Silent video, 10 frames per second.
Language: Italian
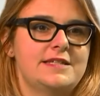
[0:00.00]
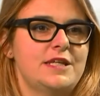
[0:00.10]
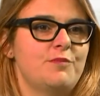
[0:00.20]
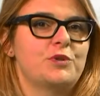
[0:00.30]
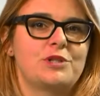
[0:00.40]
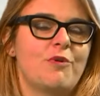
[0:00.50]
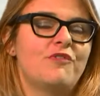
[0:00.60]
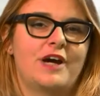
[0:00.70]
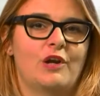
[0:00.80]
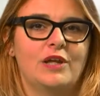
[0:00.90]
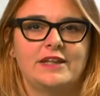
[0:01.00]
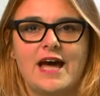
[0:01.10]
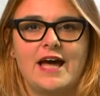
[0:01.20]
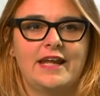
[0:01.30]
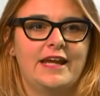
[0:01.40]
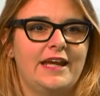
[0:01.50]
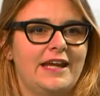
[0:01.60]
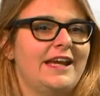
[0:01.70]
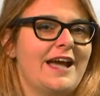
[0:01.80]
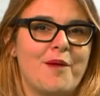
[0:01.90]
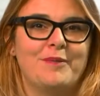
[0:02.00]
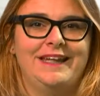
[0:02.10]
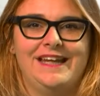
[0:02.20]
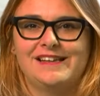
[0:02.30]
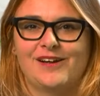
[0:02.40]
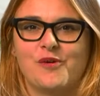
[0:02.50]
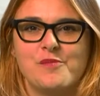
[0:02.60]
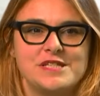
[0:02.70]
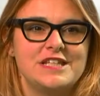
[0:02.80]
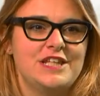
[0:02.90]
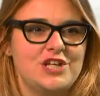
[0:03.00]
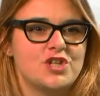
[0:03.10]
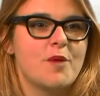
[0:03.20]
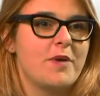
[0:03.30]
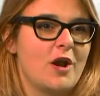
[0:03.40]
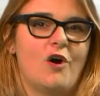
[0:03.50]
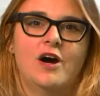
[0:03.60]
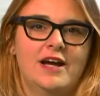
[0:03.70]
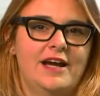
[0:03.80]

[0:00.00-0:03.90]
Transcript: sì possiamo farlo andare a manetta come si dice, però